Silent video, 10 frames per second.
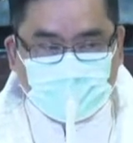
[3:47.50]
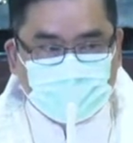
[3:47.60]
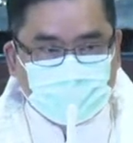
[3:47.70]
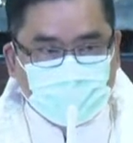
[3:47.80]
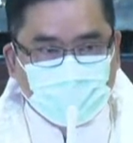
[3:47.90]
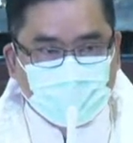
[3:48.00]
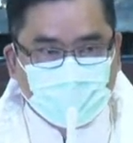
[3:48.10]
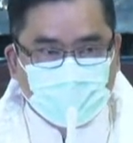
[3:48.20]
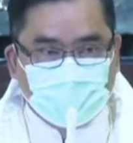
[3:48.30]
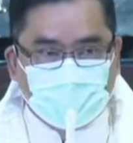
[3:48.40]
Si
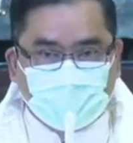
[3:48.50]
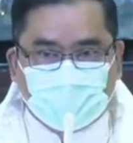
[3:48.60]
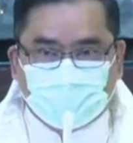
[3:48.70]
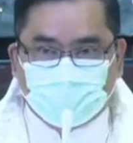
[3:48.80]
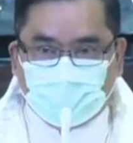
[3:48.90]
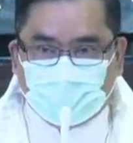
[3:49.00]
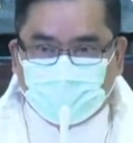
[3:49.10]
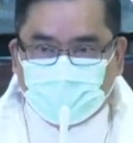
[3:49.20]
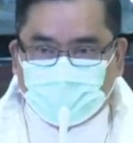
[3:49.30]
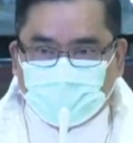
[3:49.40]
Maria, mga
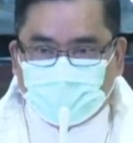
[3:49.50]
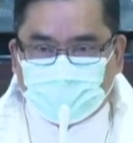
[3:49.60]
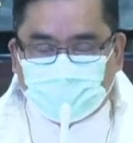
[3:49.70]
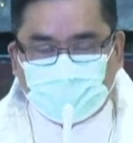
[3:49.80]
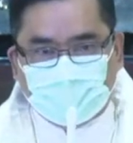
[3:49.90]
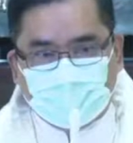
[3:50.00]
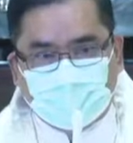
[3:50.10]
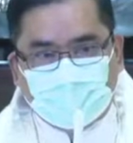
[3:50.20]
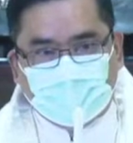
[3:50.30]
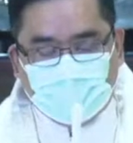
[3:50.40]
kapatid,
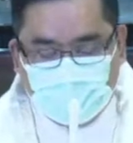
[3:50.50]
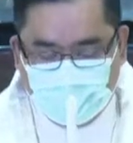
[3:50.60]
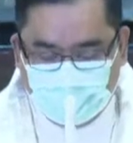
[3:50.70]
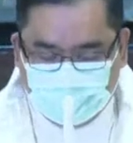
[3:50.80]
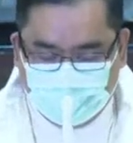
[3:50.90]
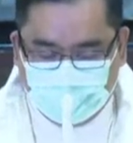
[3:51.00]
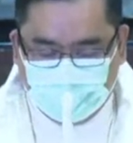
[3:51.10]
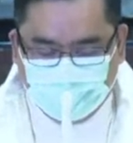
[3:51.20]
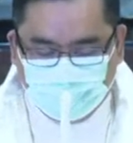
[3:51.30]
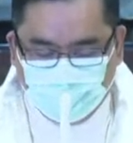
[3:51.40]
ang
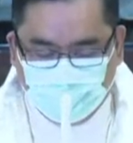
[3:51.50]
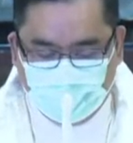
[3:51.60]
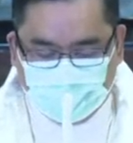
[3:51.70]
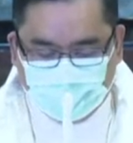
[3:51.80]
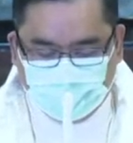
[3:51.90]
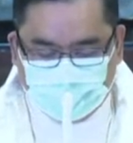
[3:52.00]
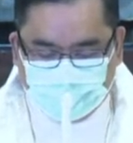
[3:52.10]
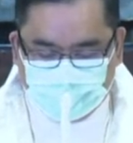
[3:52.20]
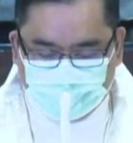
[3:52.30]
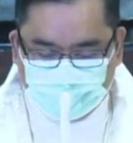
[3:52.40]
ehemplo natin
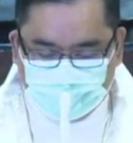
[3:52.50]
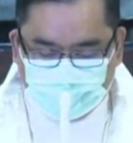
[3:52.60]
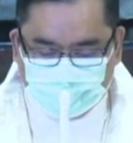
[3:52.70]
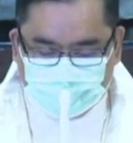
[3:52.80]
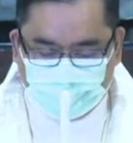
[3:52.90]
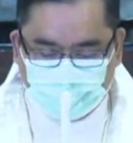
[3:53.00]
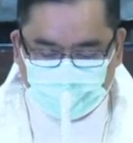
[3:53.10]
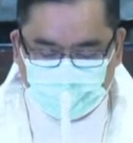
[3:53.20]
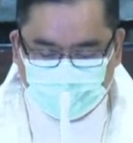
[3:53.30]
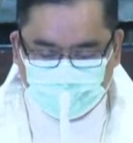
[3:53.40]
sa
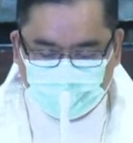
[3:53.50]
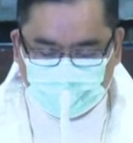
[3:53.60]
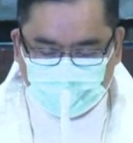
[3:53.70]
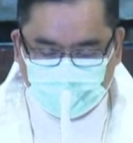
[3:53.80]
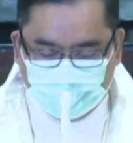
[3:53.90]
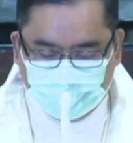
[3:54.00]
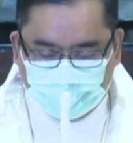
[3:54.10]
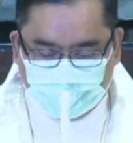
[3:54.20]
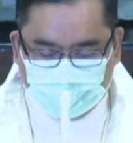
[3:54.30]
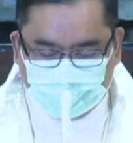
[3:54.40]

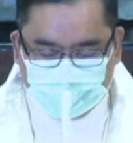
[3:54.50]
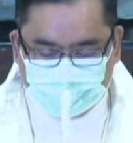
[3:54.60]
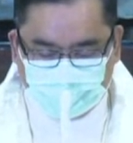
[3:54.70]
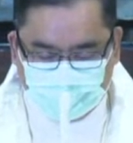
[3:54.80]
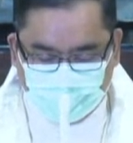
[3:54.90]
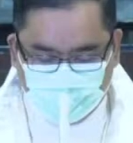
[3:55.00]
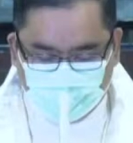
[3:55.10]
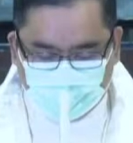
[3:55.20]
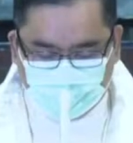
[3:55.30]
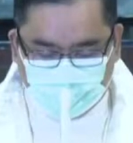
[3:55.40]
pananampalataya sa
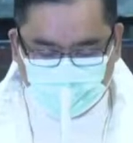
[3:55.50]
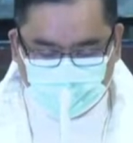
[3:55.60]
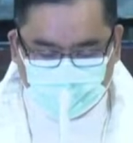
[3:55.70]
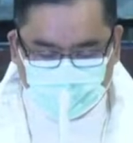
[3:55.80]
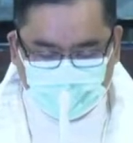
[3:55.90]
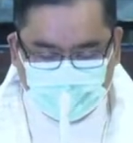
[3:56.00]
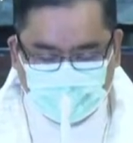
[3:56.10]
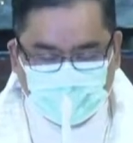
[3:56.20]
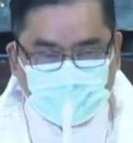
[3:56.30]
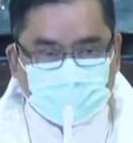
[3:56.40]
Diyos.
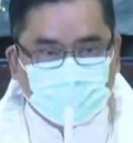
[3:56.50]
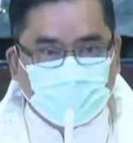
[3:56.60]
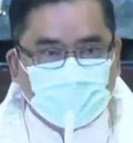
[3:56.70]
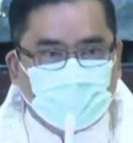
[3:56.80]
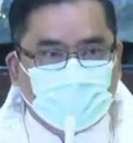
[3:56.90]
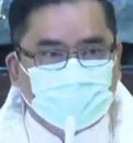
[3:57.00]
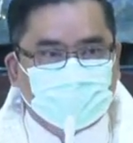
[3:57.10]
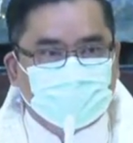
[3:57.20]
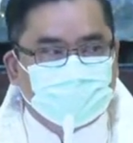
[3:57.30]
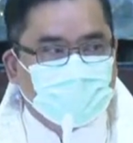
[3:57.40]

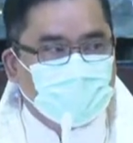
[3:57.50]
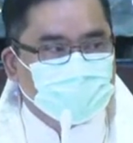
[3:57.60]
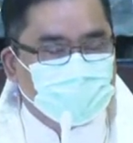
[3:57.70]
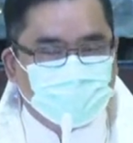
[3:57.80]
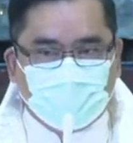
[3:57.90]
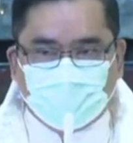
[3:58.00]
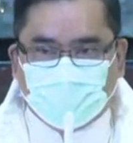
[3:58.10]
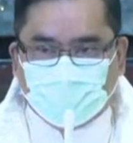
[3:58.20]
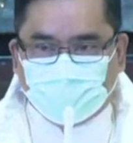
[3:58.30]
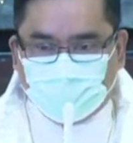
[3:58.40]
Sapagkat sa ating
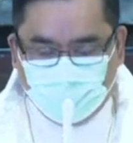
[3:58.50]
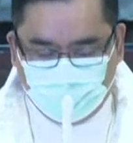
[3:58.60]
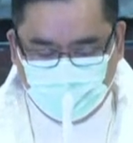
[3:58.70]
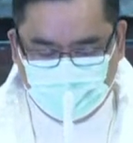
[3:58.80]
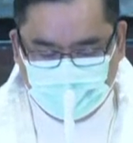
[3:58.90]
ibanghelyo,